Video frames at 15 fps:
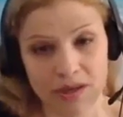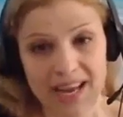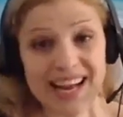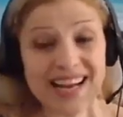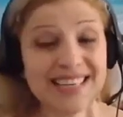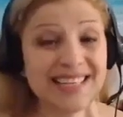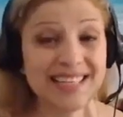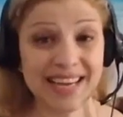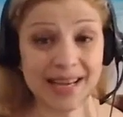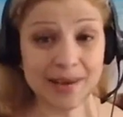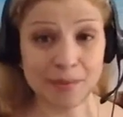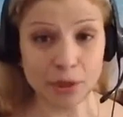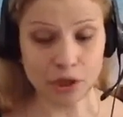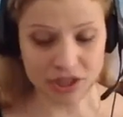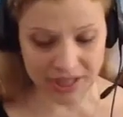El
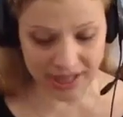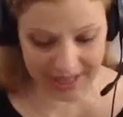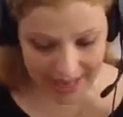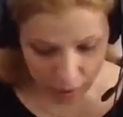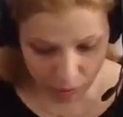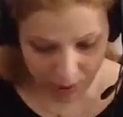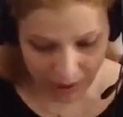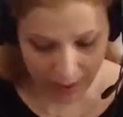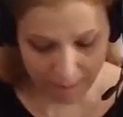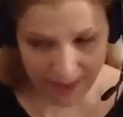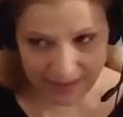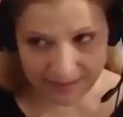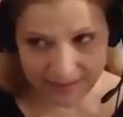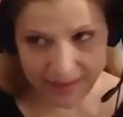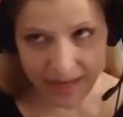cerebro sería como la
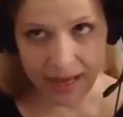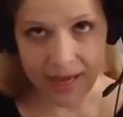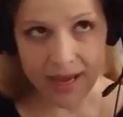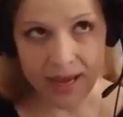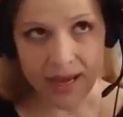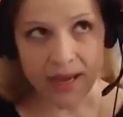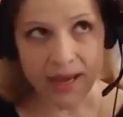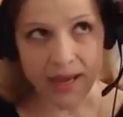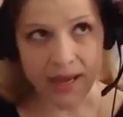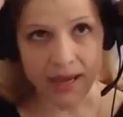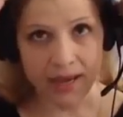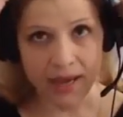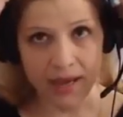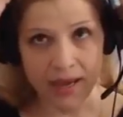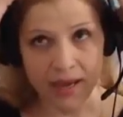parte
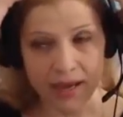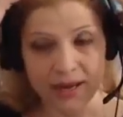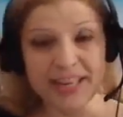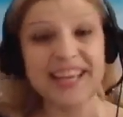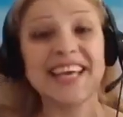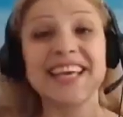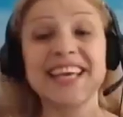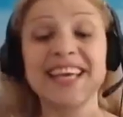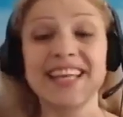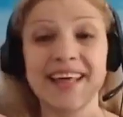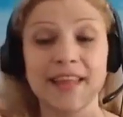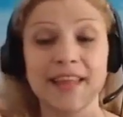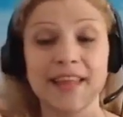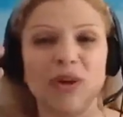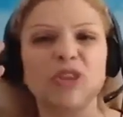eh, rígida
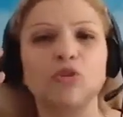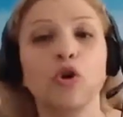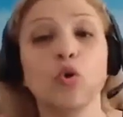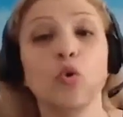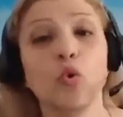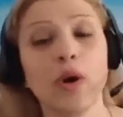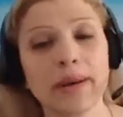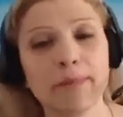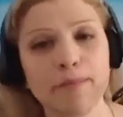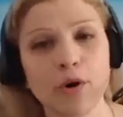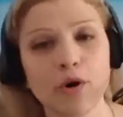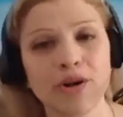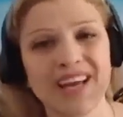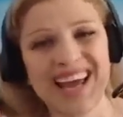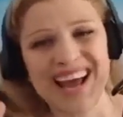de nuestro
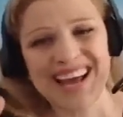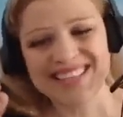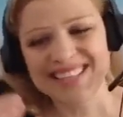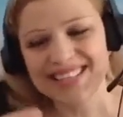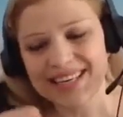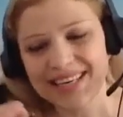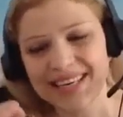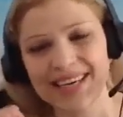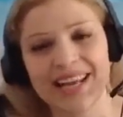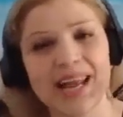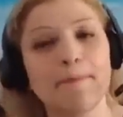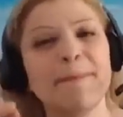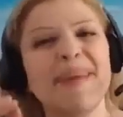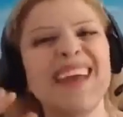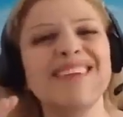cuerpo que hace que la
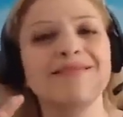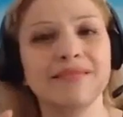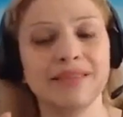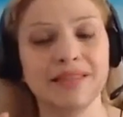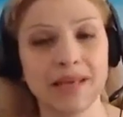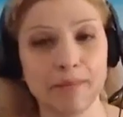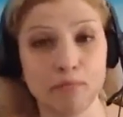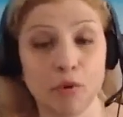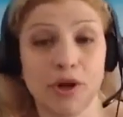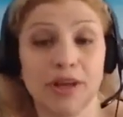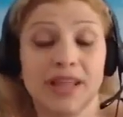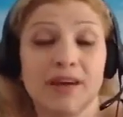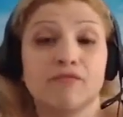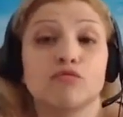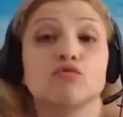mente
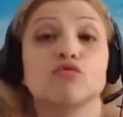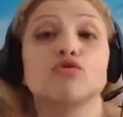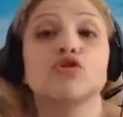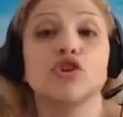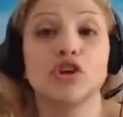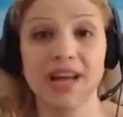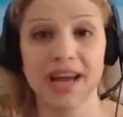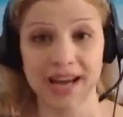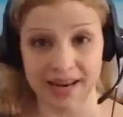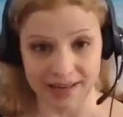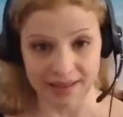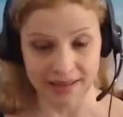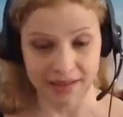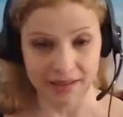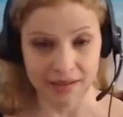pueda funcionar.
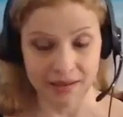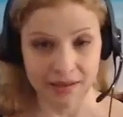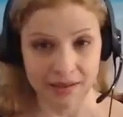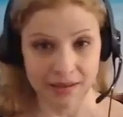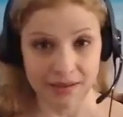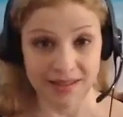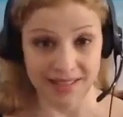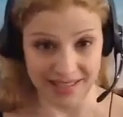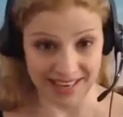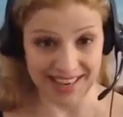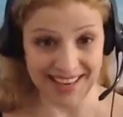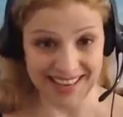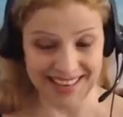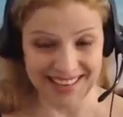¿Sí?